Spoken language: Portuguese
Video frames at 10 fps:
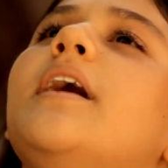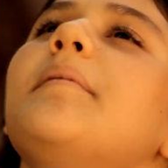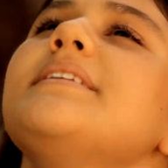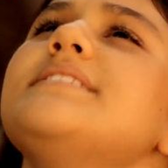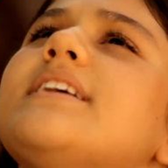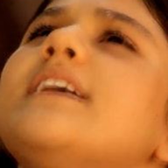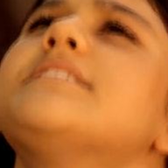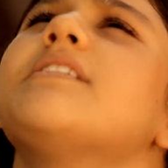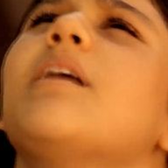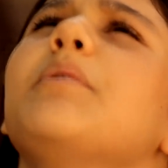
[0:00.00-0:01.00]
Mas e aquele
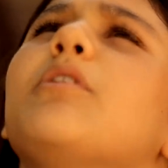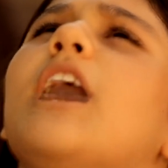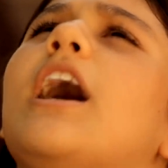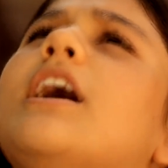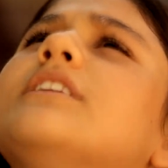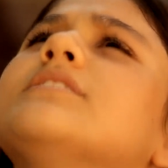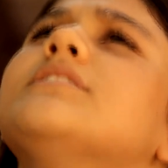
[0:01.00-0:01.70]
seu amigo lá?